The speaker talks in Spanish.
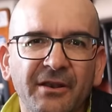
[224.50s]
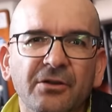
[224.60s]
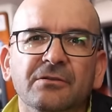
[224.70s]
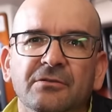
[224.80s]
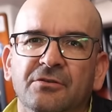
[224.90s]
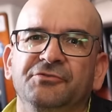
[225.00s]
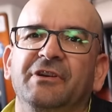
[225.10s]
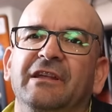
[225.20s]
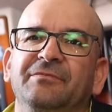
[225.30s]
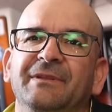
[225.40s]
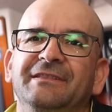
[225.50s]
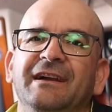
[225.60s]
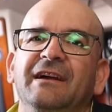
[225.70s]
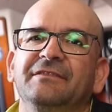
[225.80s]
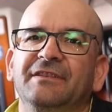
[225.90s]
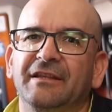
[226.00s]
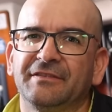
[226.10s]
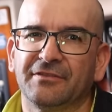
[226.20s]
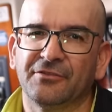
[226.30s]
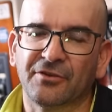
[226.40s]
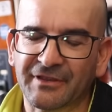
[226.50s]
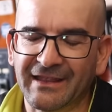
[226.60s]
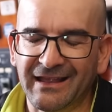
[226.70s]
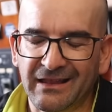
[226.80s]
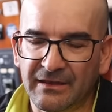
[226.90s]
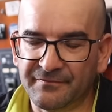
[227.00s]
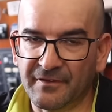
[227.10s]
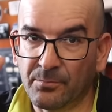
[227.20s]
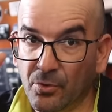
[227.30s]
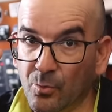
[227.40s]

Pero con todas las ventajas de la tecnología LiFePO